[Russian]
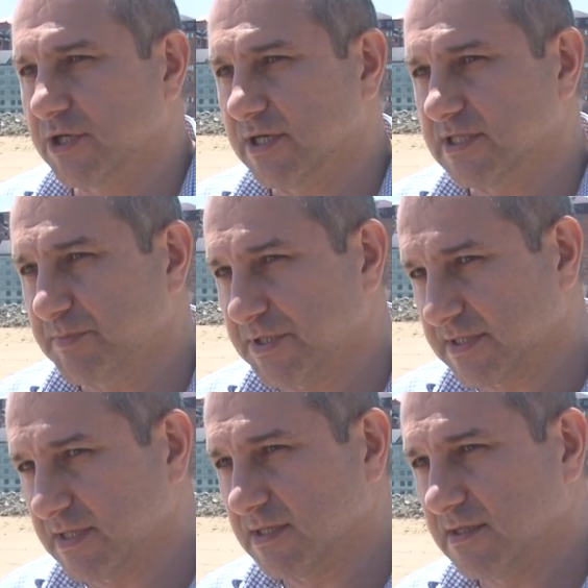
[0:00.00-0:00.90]

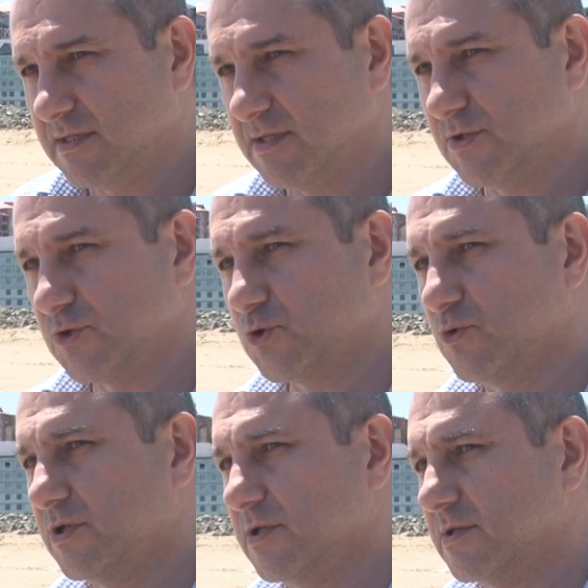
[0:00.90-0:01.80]
Каспийска и
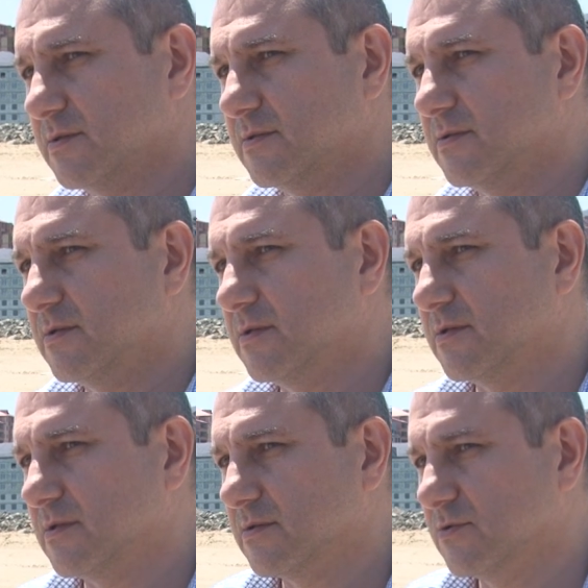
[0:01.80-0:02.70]
стоки
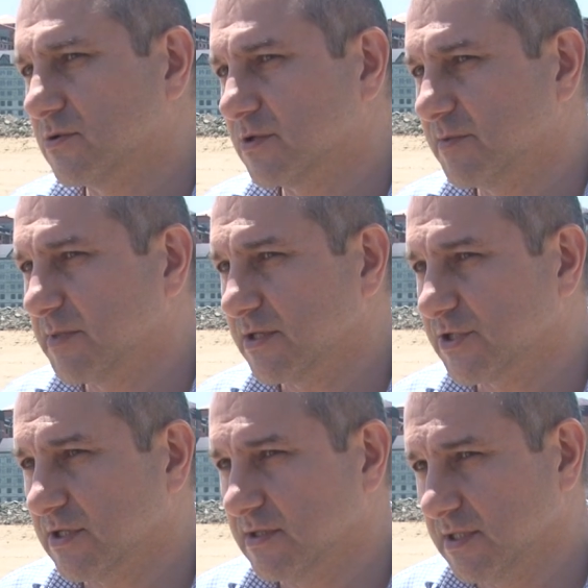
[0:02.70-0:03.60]
э, города
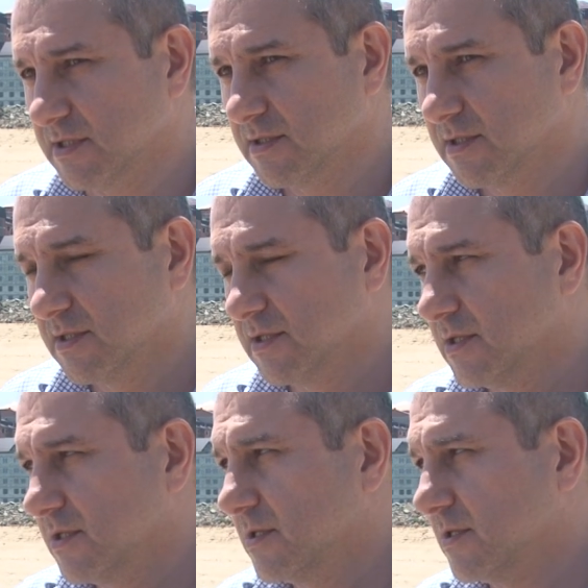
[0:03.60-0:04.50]
Махачкалы
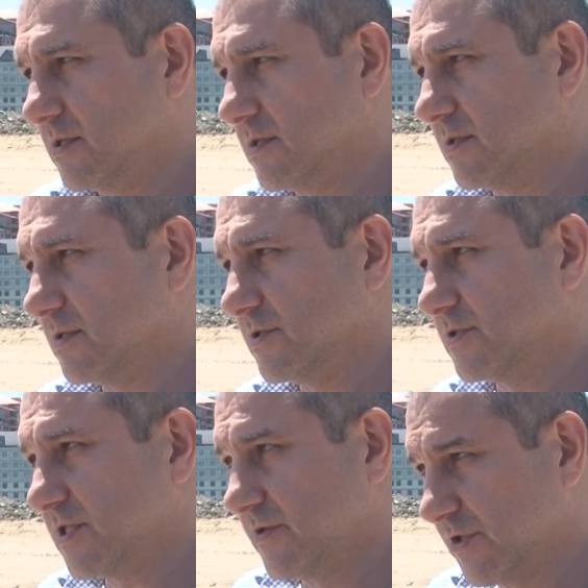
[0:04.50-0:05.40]
Э,
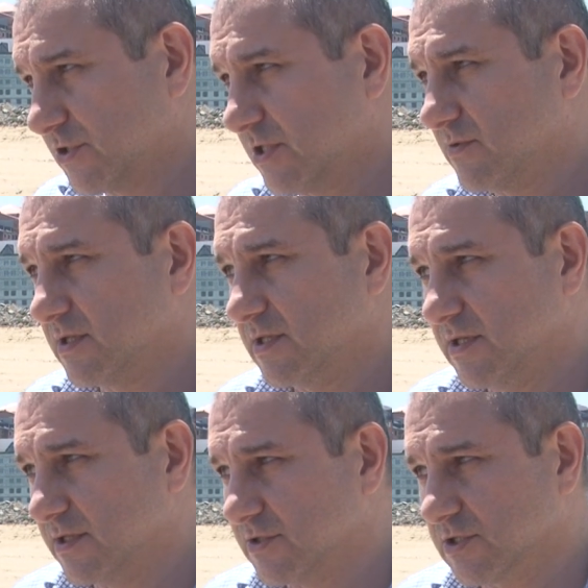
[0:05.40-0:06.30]
советского
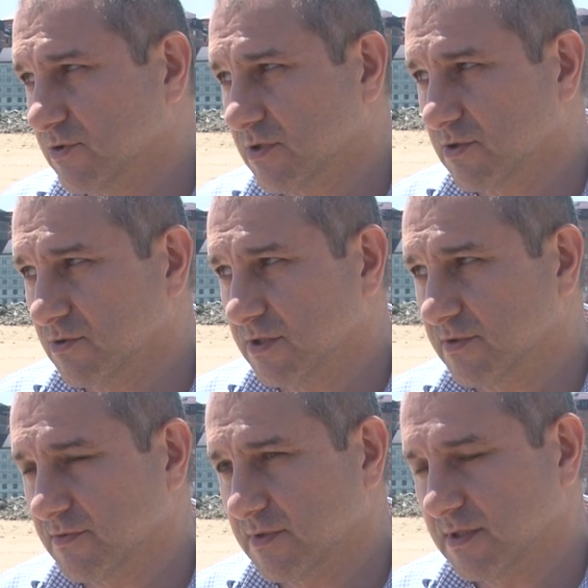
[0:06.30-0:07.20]
и Ленинского
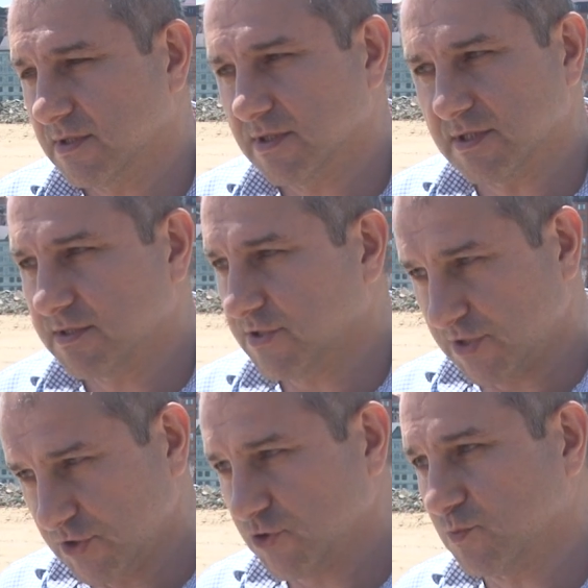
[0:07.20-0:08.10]
района
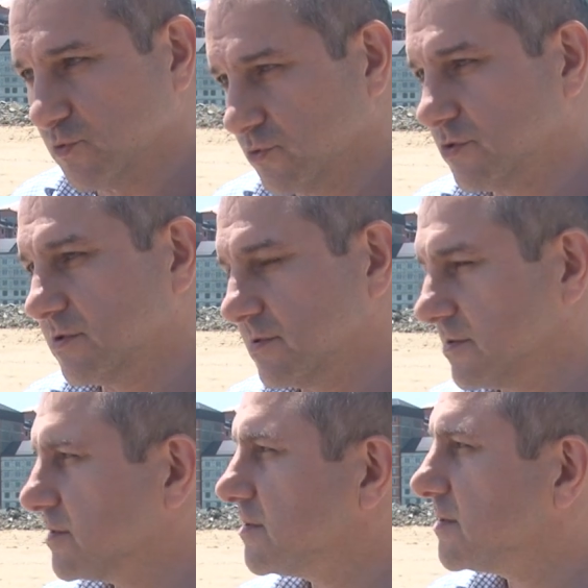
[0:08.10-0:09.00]
однозначно будут
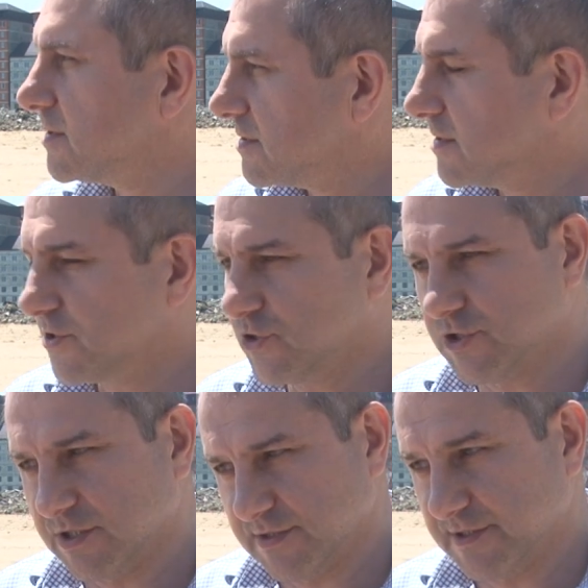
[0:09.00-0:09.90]

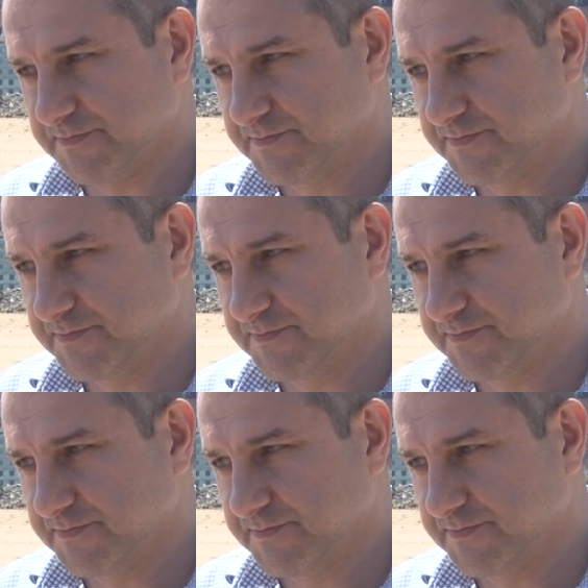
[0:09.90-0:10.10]
очищаться.